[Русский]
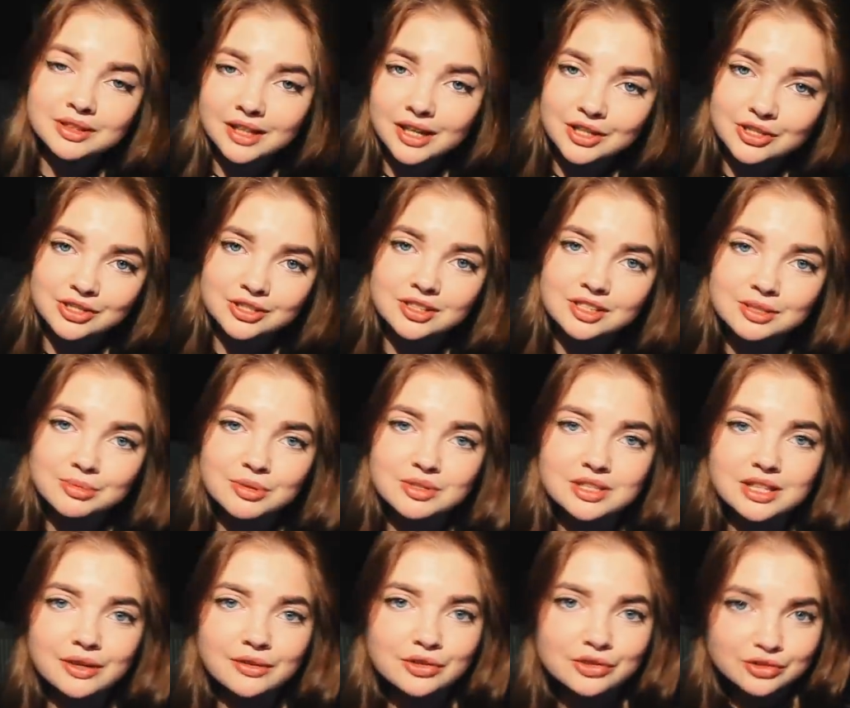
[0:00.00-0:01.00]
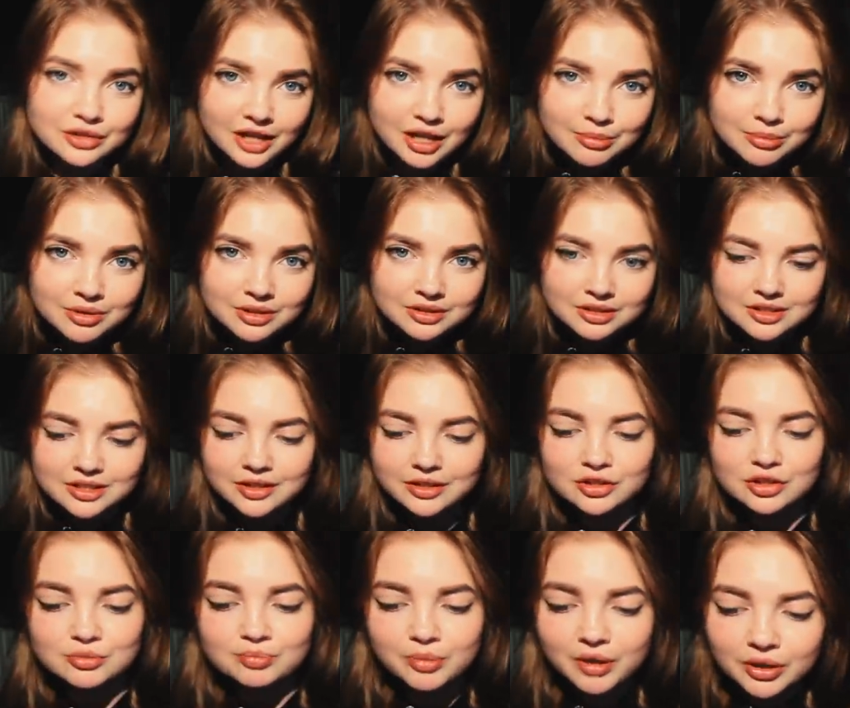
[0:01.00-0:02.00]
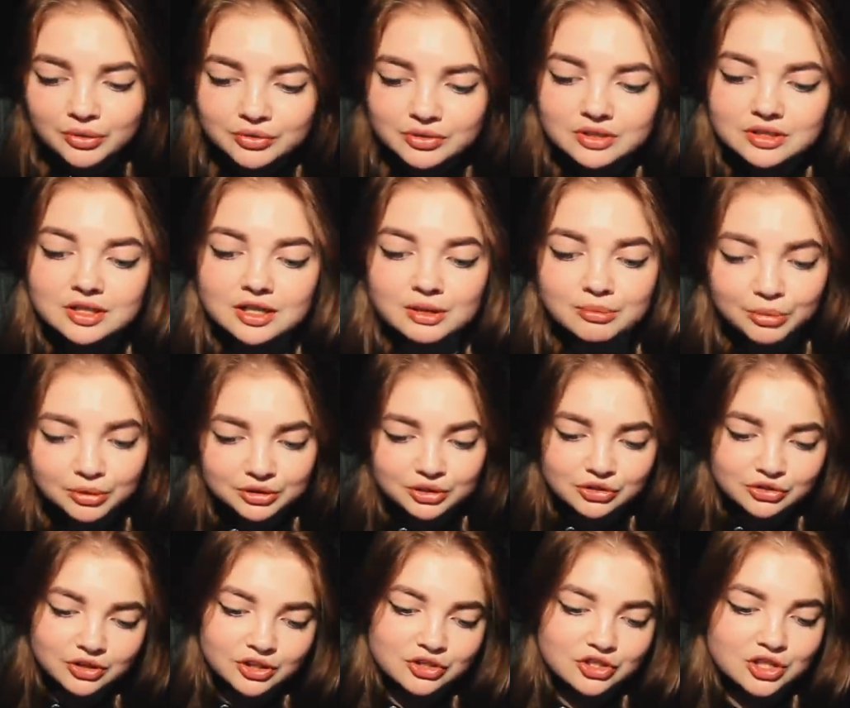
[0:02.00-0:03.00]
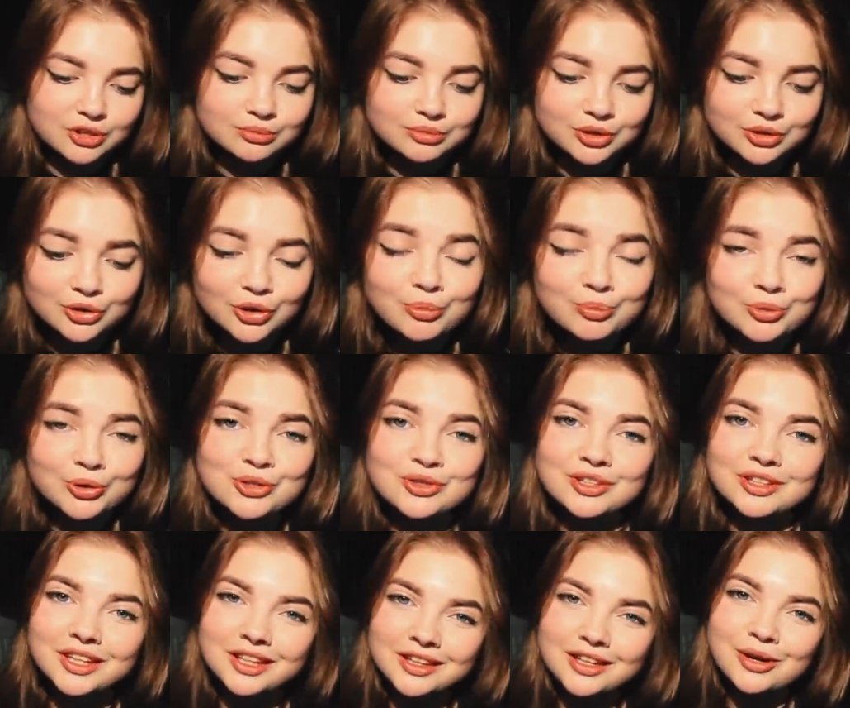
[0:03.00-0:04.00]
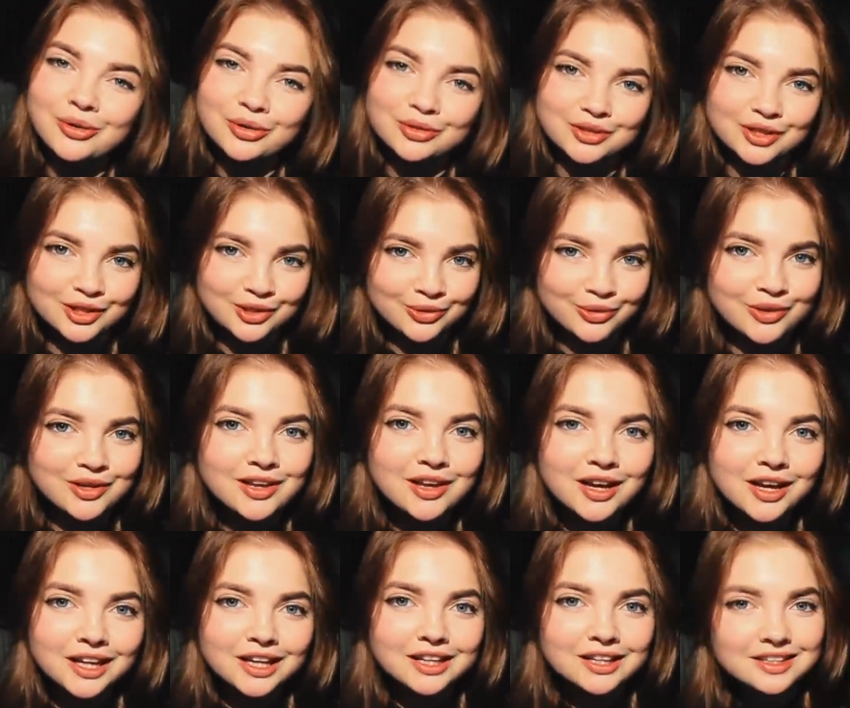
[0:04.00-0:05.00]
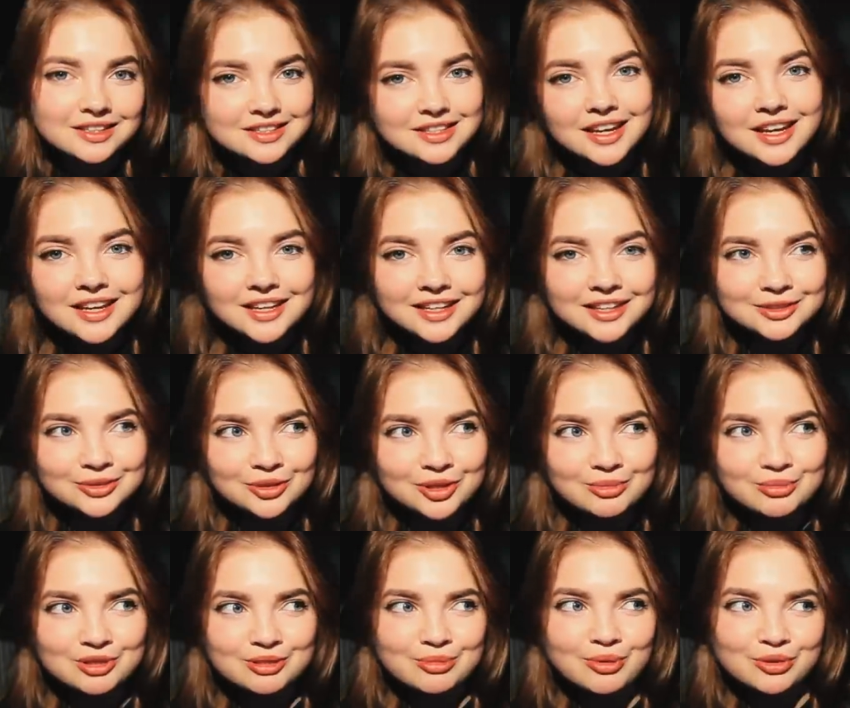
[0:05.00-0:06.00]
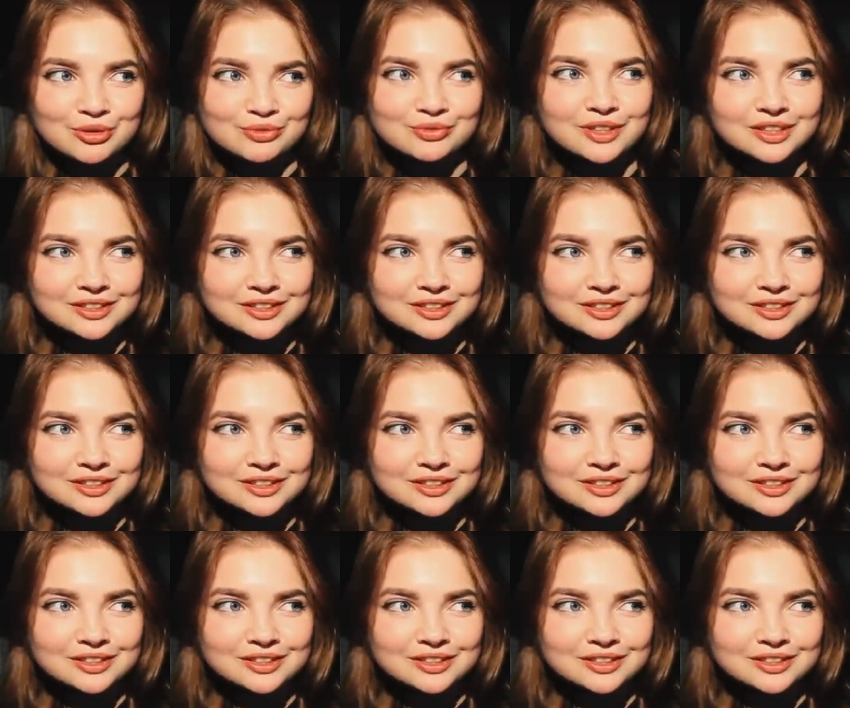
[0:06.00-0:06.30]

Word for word: та же. Ты себе ставишь таймер, делаешь паузы, ты работаешь над чем-то, но просто нет какой-то одной идеи, которая бы тебя очень